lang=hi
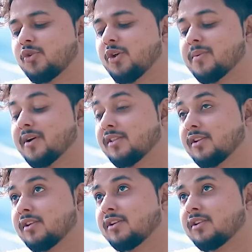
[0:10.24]
कोई बात
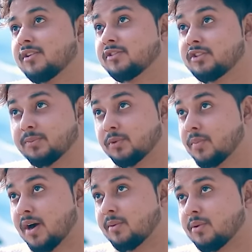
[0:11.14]
नहीं जब
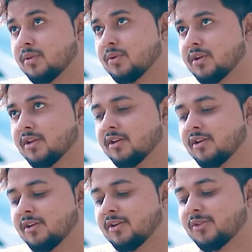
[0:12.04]
तुम हाँ बोल दोगी
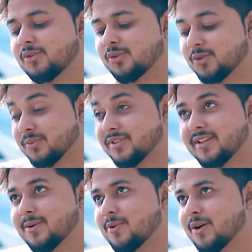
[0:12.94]
तो तुमसे
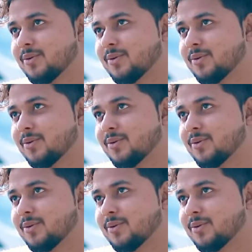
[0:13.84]
ही दबवा